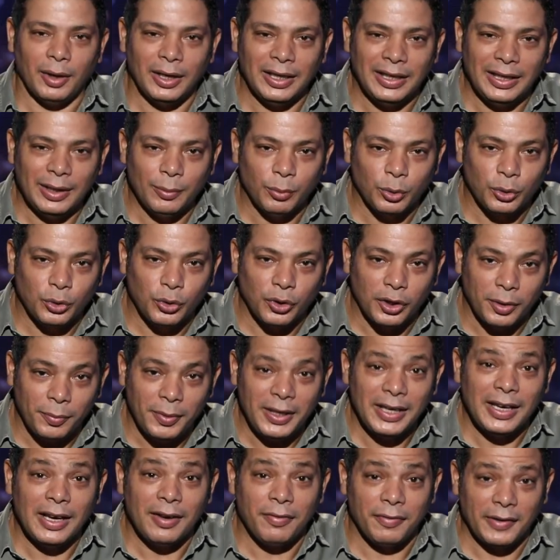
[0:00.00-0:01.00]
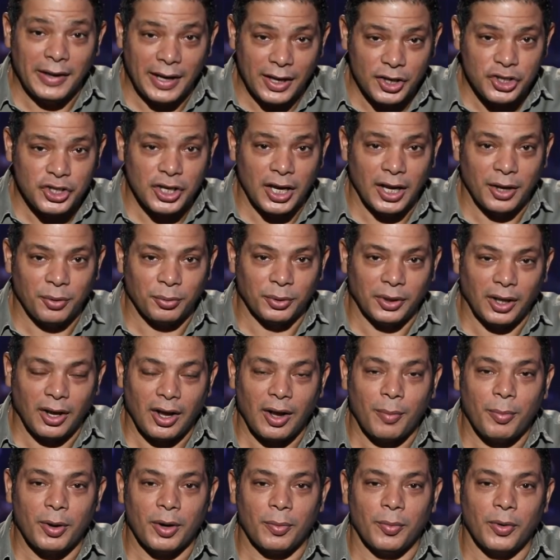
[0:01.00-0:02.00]
ان مطربي الفلاشه وده
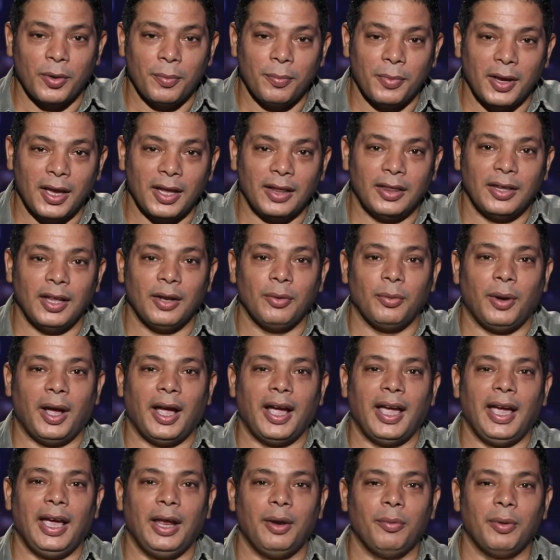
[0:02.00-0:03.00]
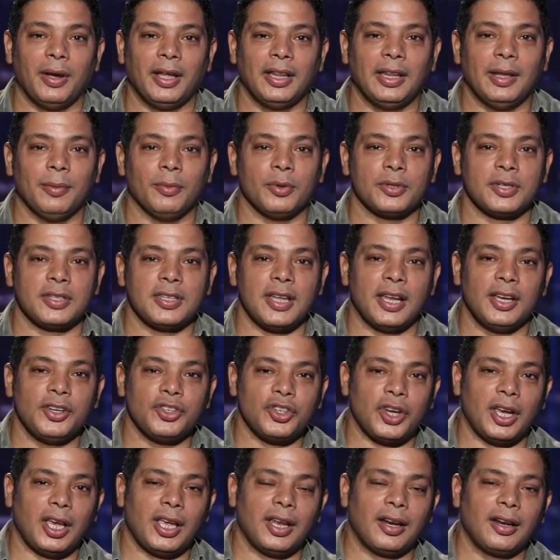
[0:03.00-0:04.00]
خبر مهم جدا وحاجه حلوه جدا من الاستاذ
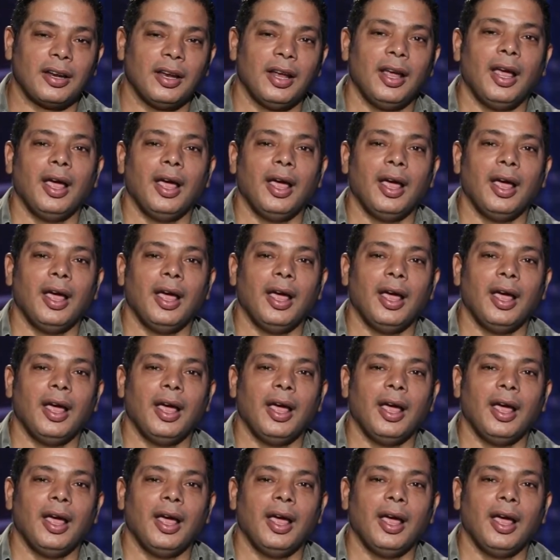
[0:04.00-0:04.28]
هاني شاكر